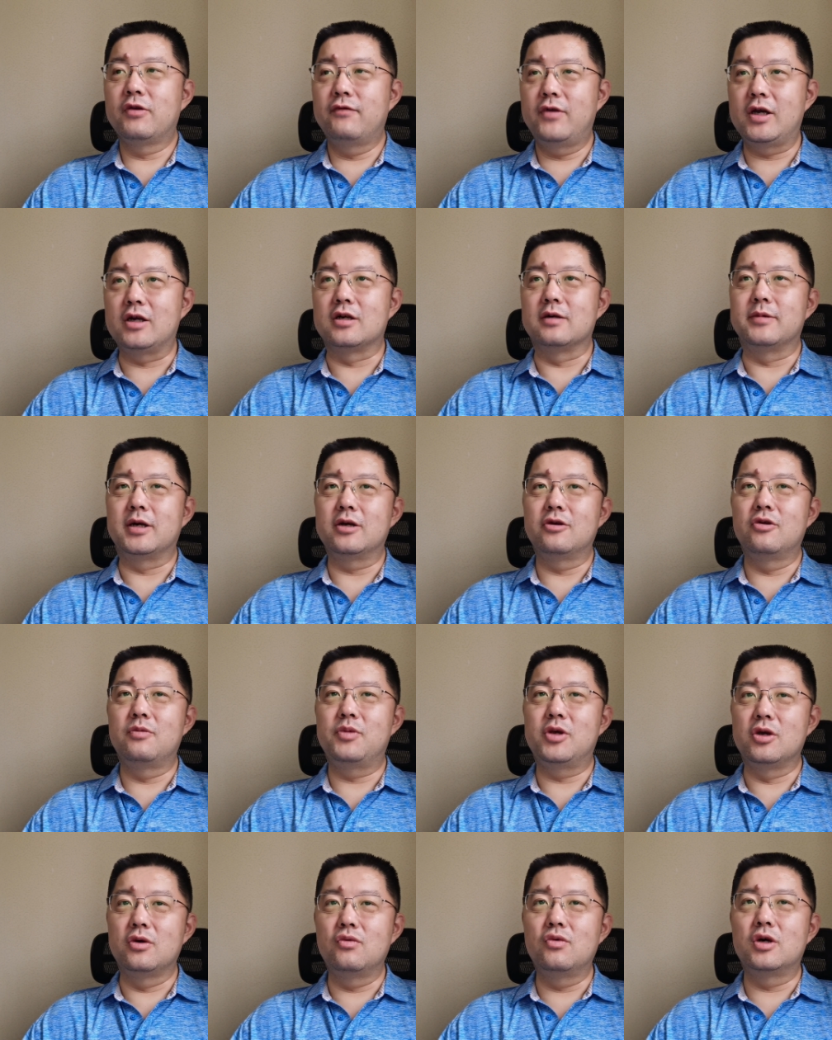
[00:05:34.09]
为什么？因
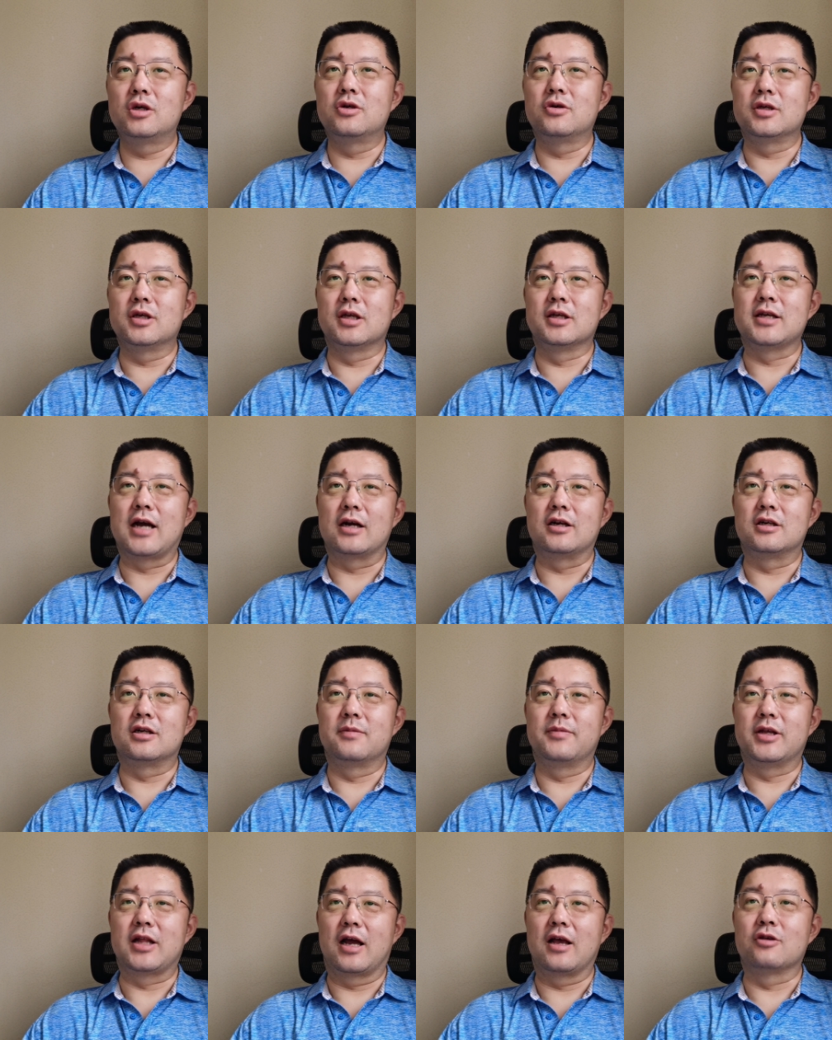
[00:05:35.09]
为苹果手机的价值
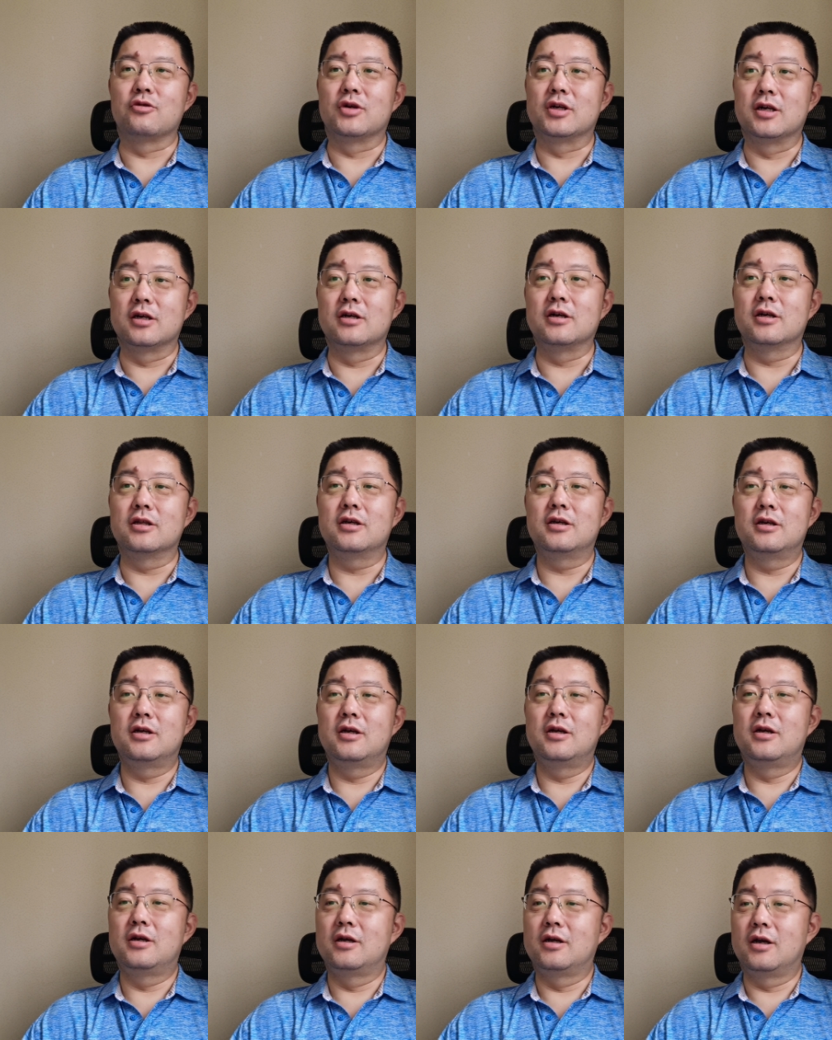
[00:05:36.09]
是被大家所认可的，
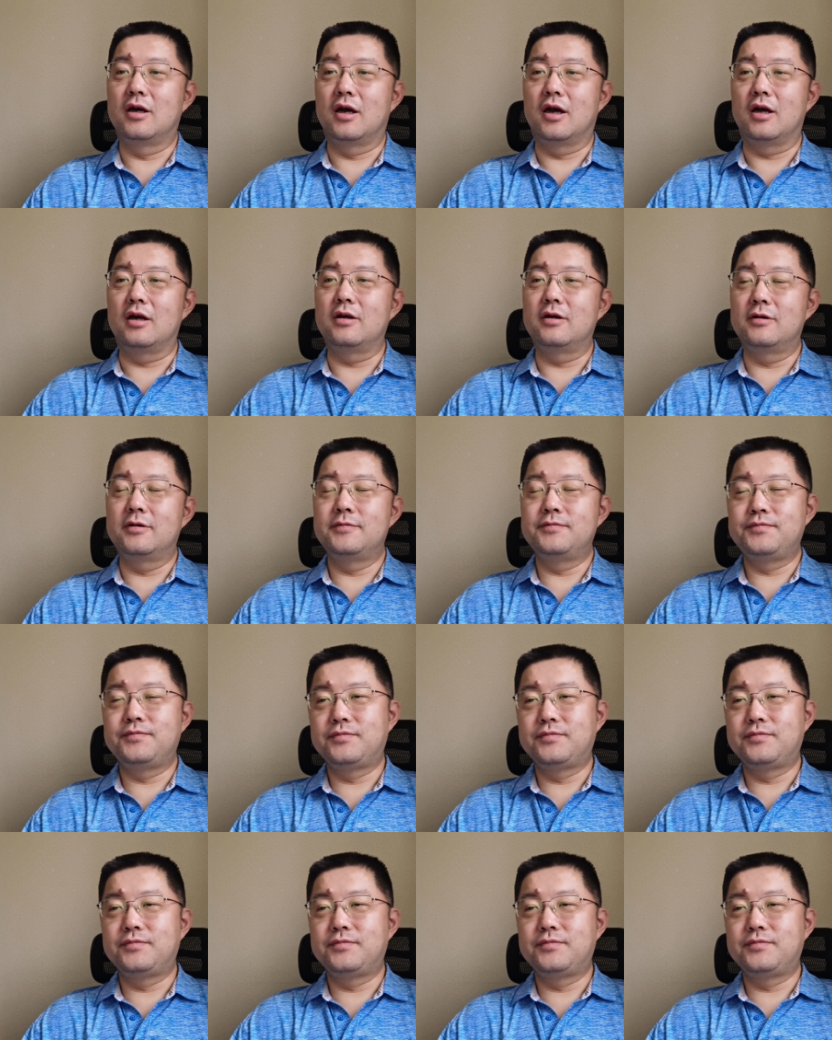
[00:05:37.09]
哎，